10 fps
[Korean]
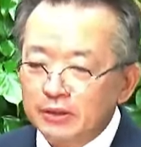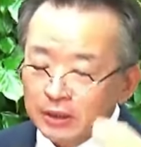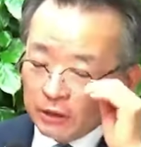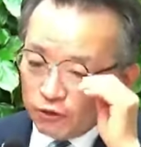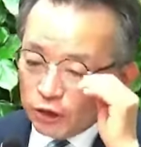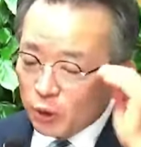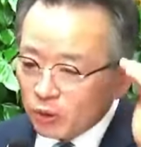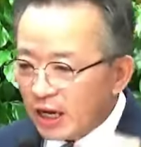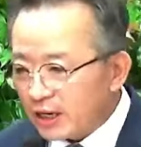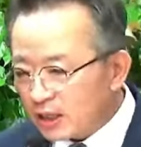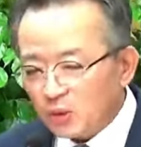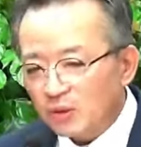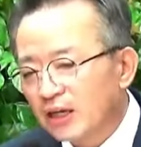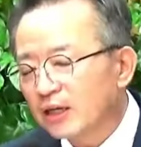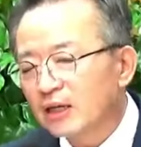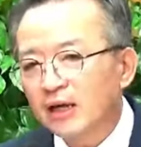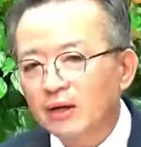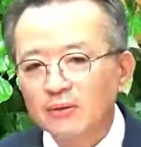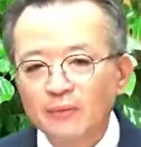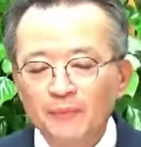윗동네 아랫동네 얘기를
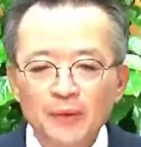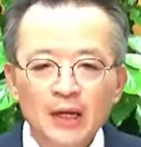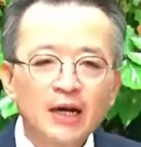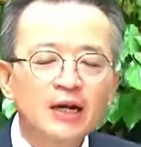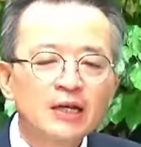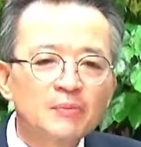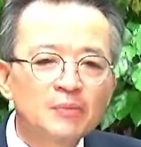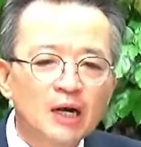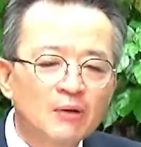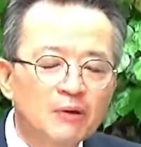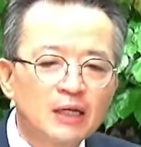했고 하나님 나라와